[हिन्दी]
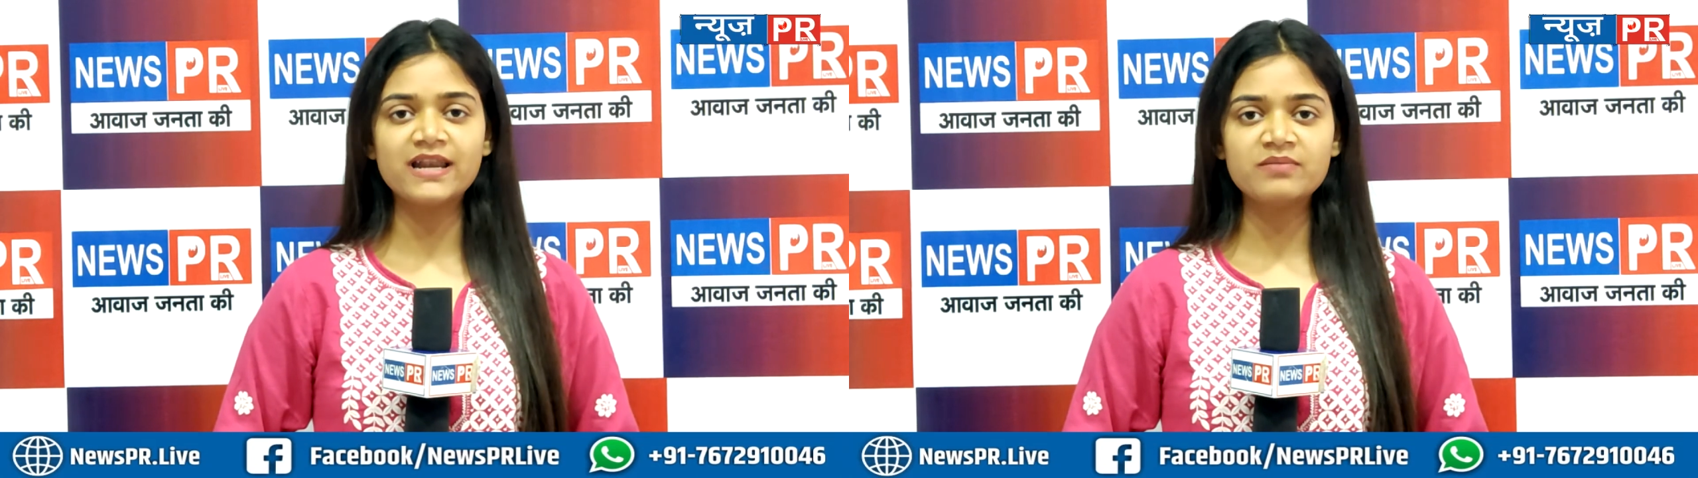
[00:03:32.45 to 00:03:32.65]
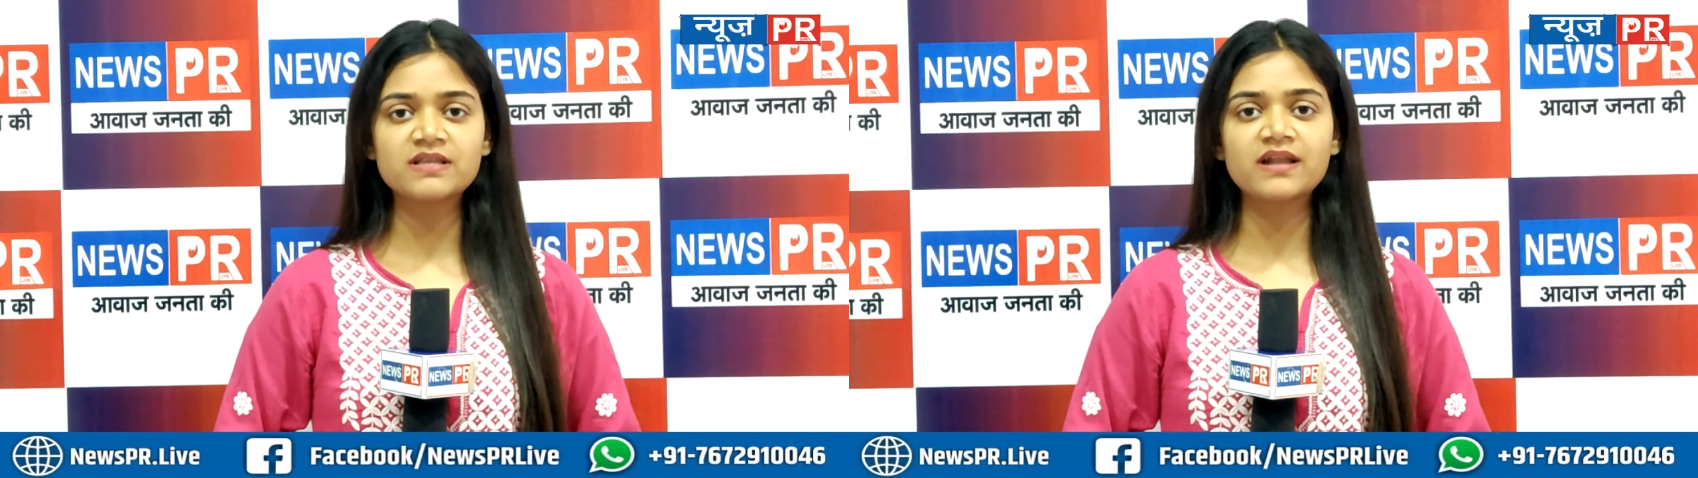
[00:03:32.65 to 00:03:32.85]

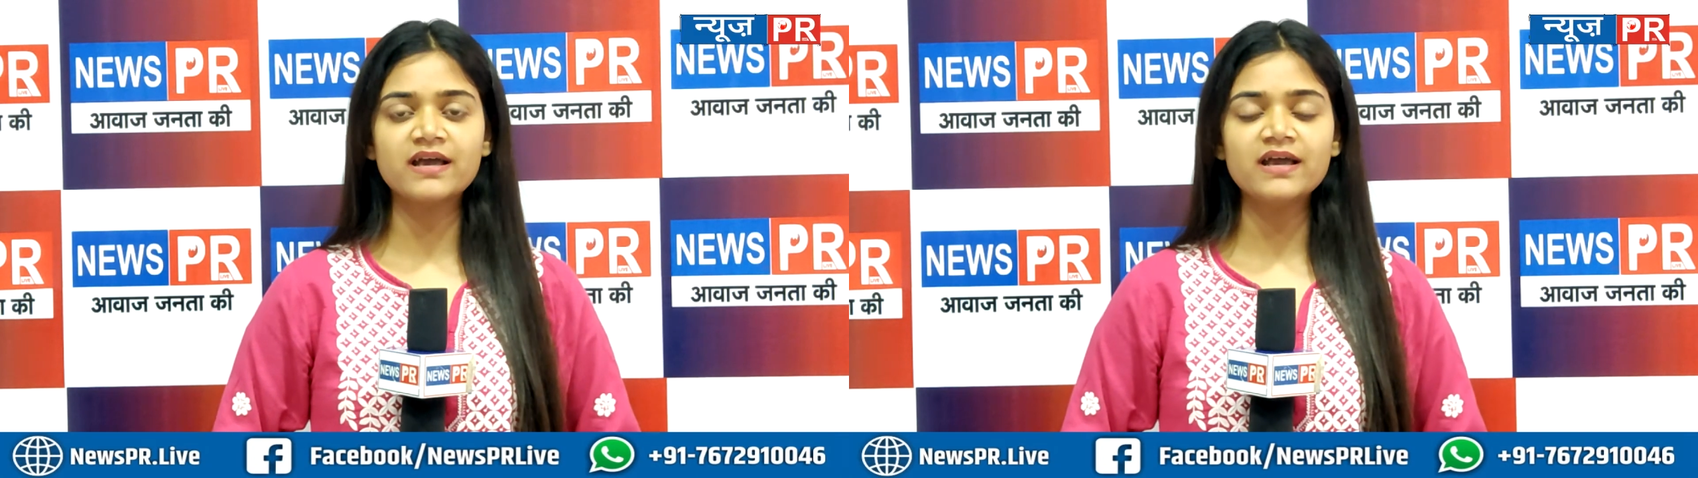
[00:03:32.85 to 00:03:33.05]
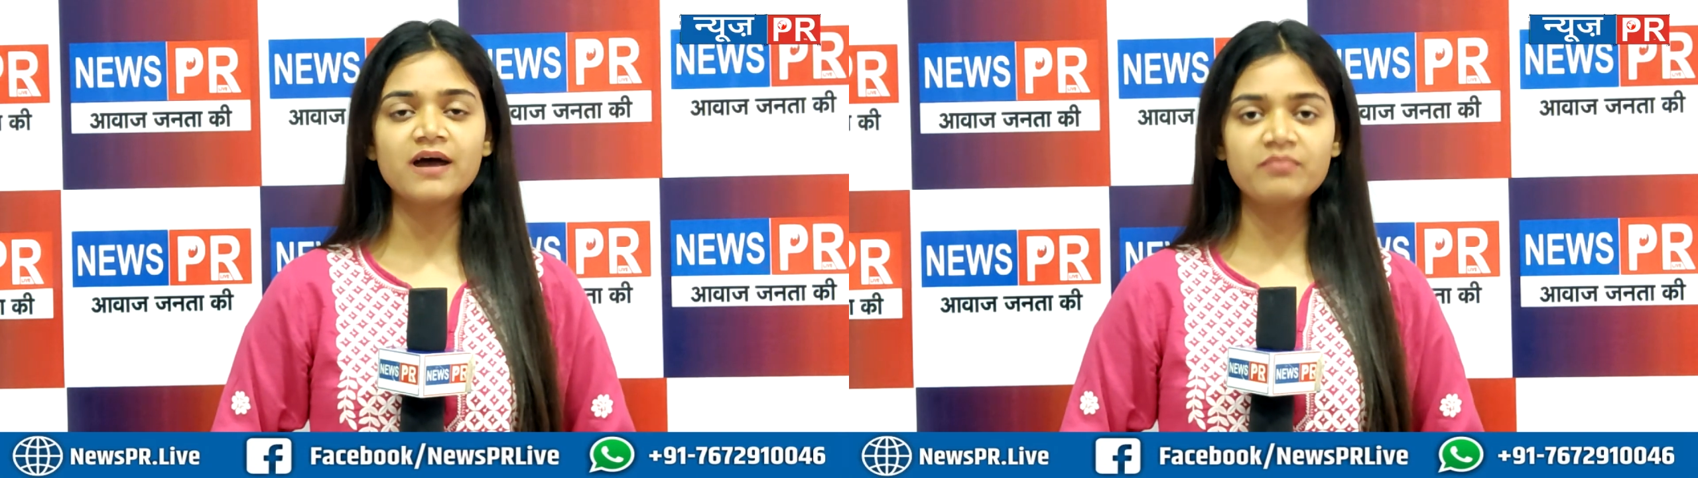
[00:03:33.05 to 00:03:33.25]
कहानी में इतना
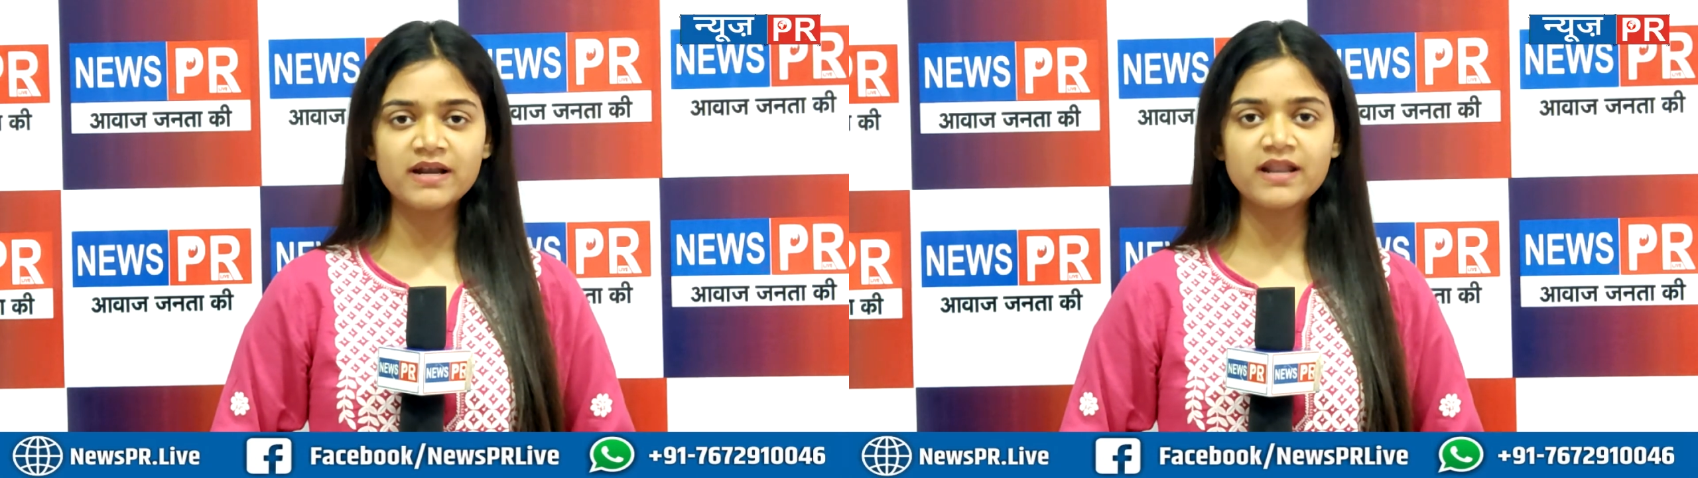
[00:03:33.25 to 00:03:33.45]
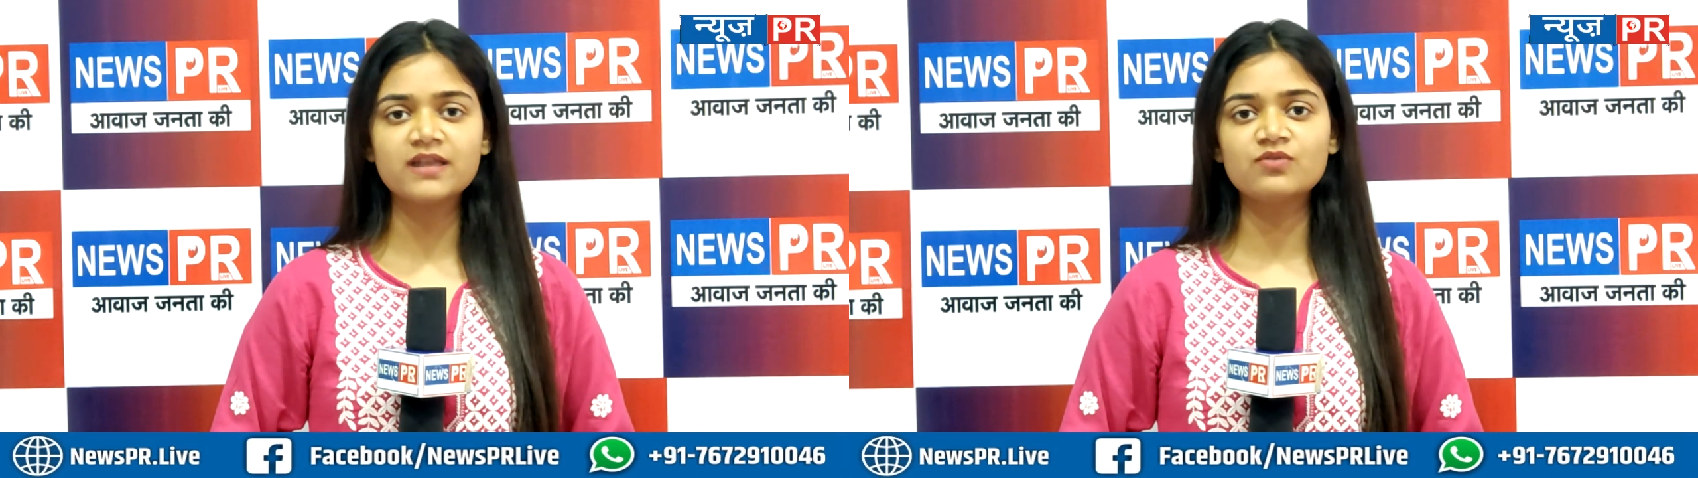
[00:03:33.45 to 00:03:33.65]
ही अब
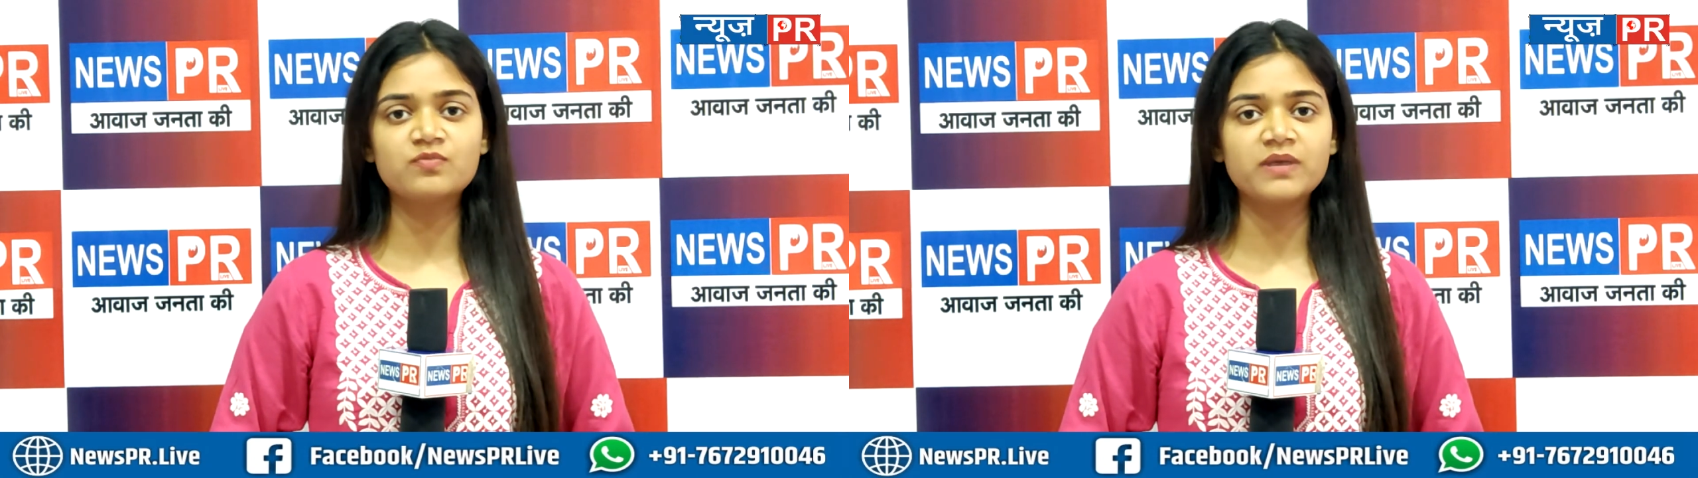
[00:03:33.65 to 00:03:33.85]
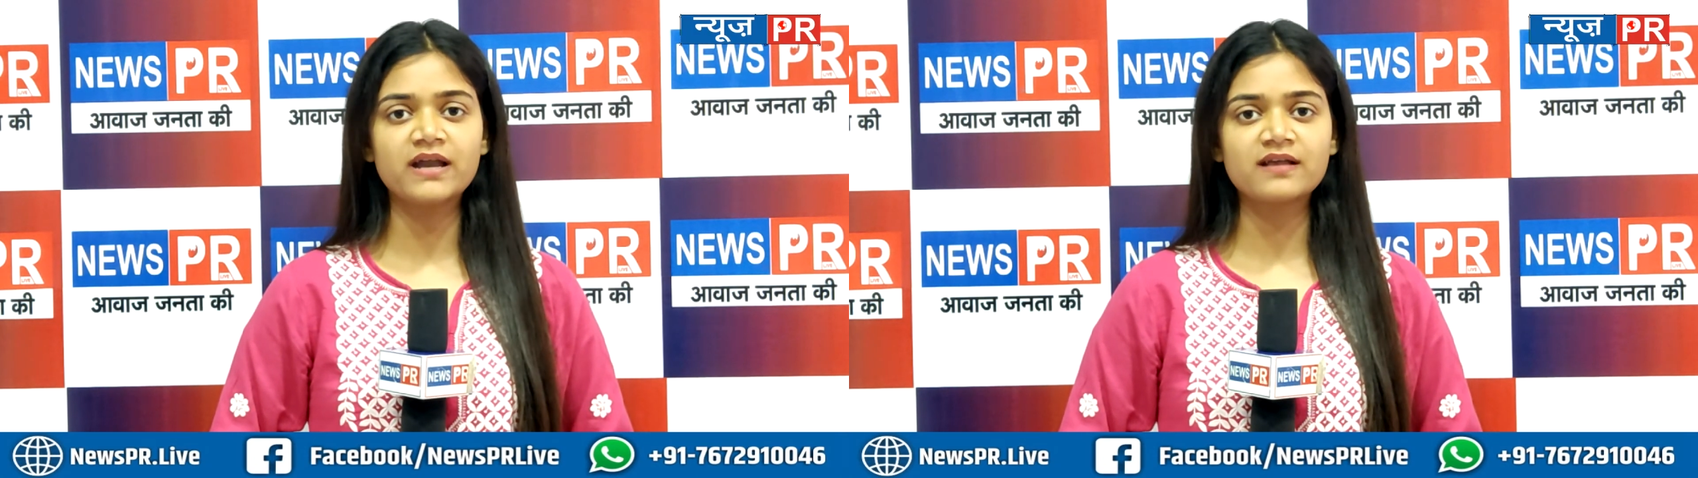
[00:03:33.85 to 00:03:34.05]
बने रहे
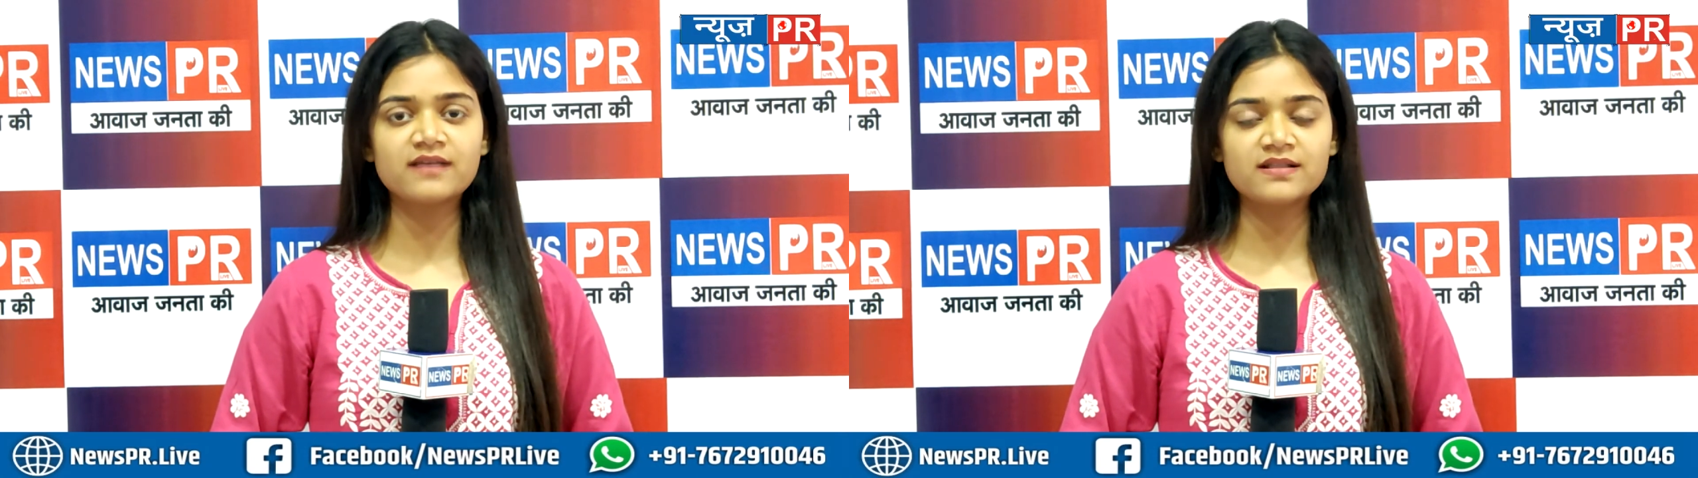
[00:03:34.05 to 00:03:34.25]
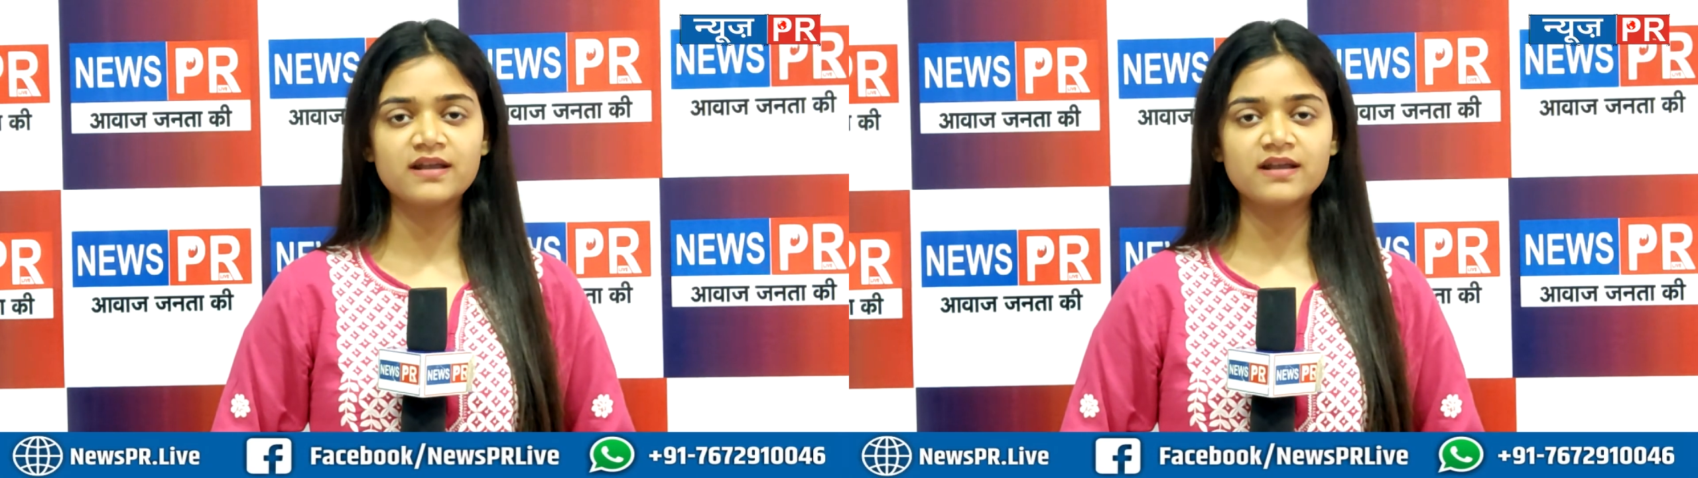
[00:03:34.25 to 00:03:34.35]
न्यूज पीआर के साथ